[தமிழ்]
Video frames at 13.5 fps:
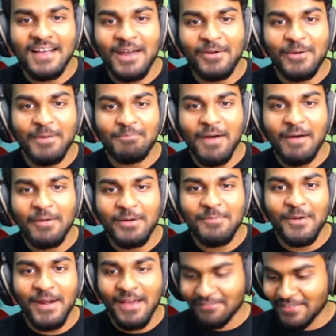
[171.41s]
காரோட பவர்
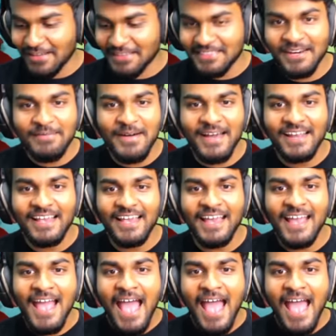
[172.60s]
போல வெறித்தனமா இருக்கு